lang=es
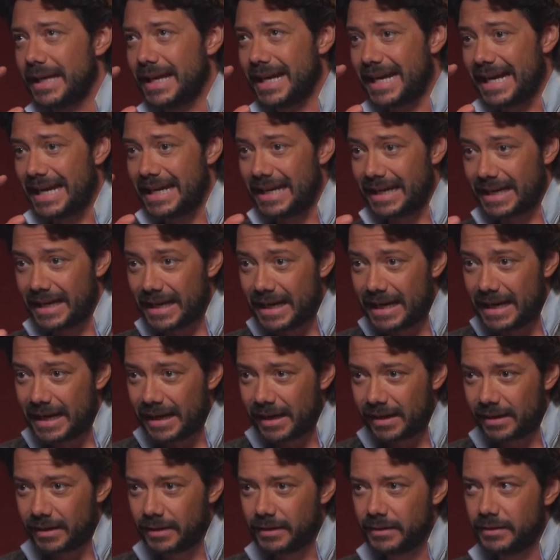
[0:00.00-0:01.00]

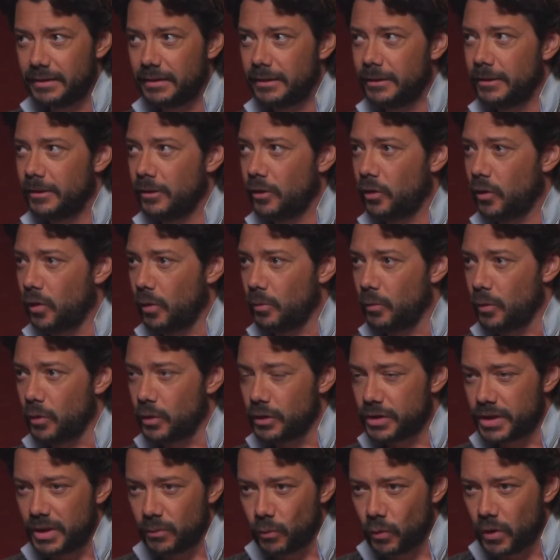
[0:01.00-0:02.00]
calcar
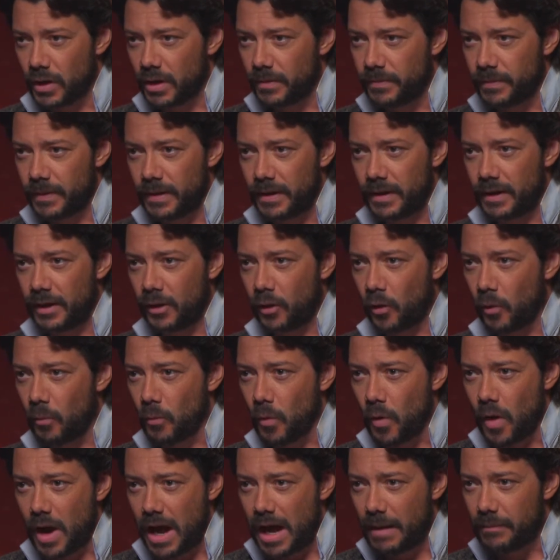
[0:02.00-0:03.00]
cómo se mueve,
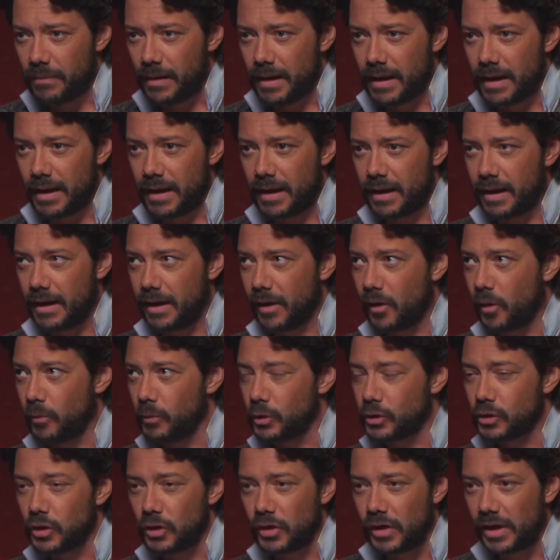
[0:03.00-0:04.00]
cómo habla,
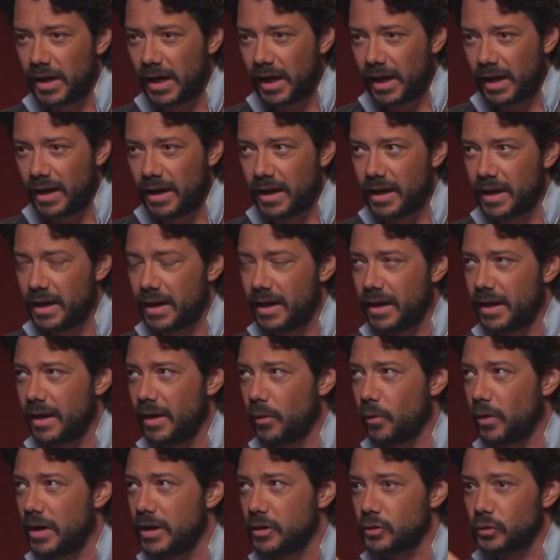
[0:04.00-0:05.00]
cómo
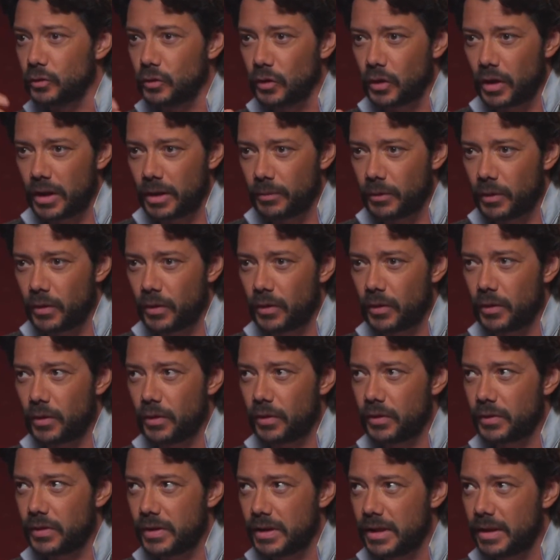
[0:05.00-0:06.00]
sonríe, cuál es su tono de
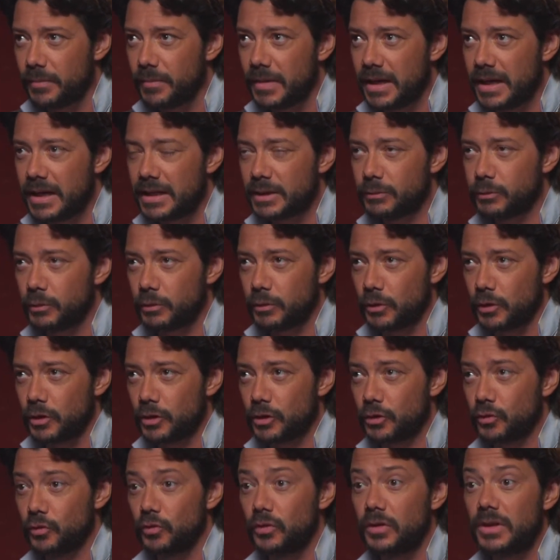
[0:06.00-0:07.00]
voz y demás, pues bueno,
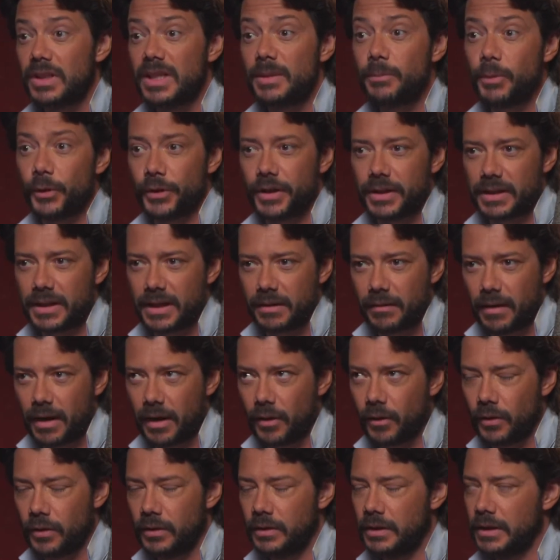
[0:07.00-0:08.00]
eso es un tipo de
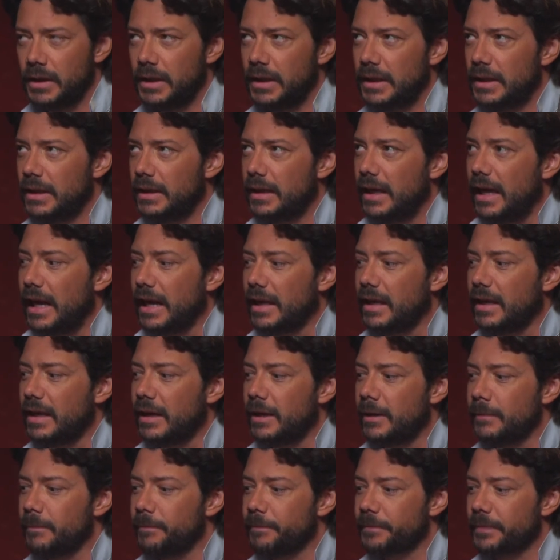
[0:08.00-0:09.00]
trabajo.
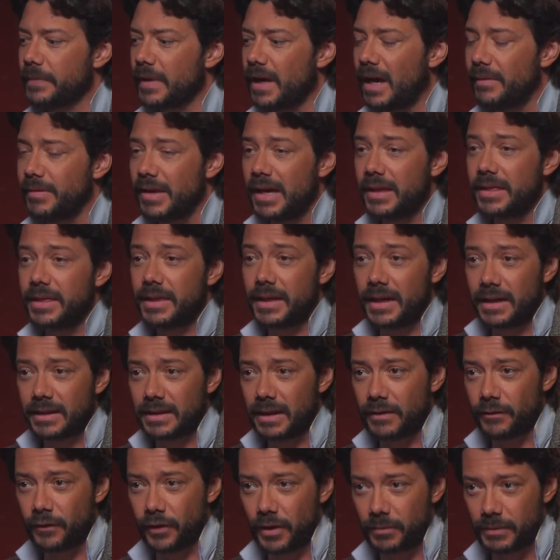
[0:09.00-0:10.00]
Aquí había
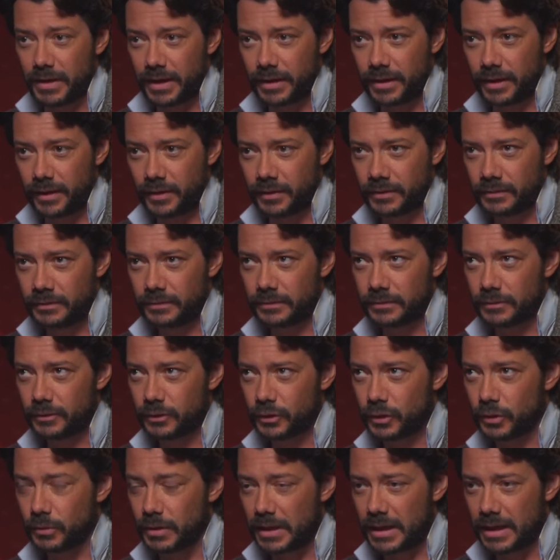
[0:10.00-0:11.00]
cierta información
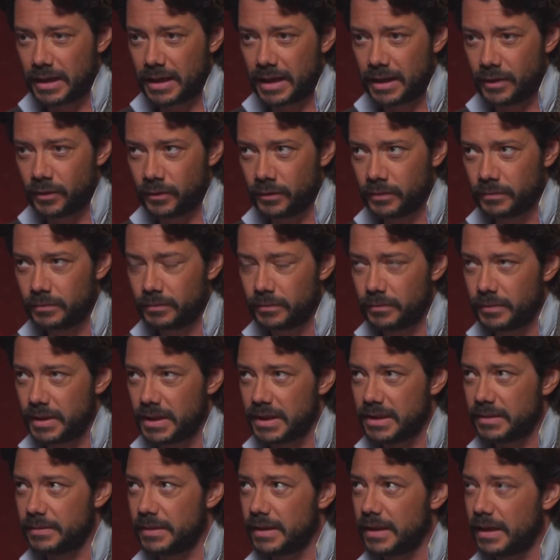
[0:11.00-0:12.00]
sobre el cano,
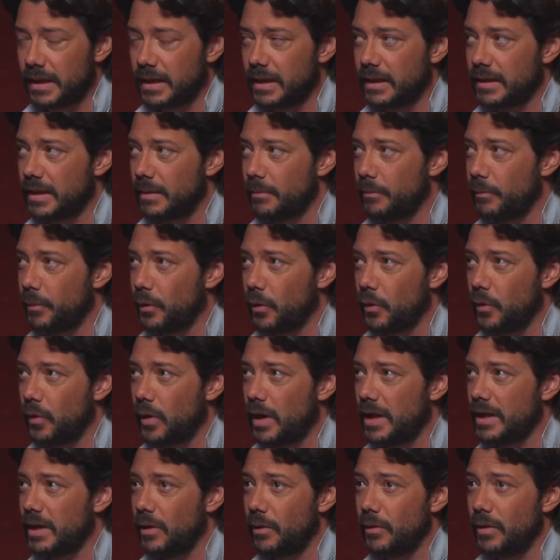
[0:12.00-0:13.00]
bien es verdad que
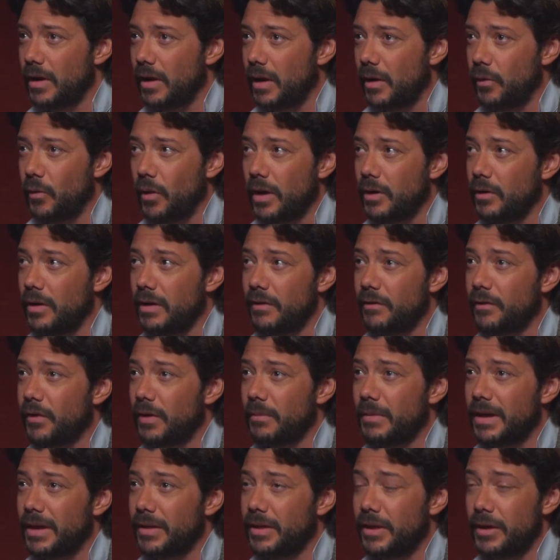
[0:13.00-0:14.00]
tampoco hay una, no hay una
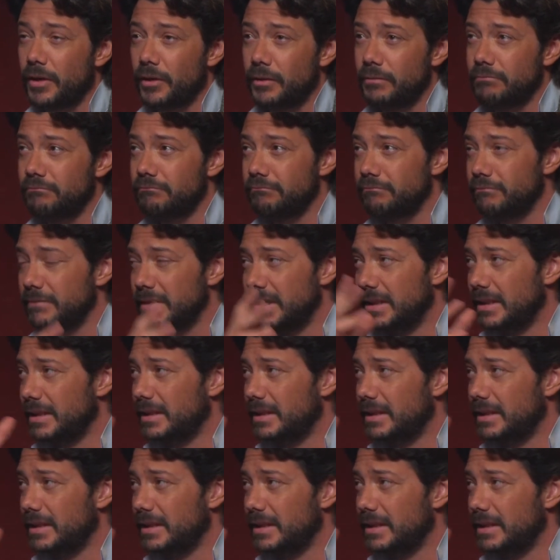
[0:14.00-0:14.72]
información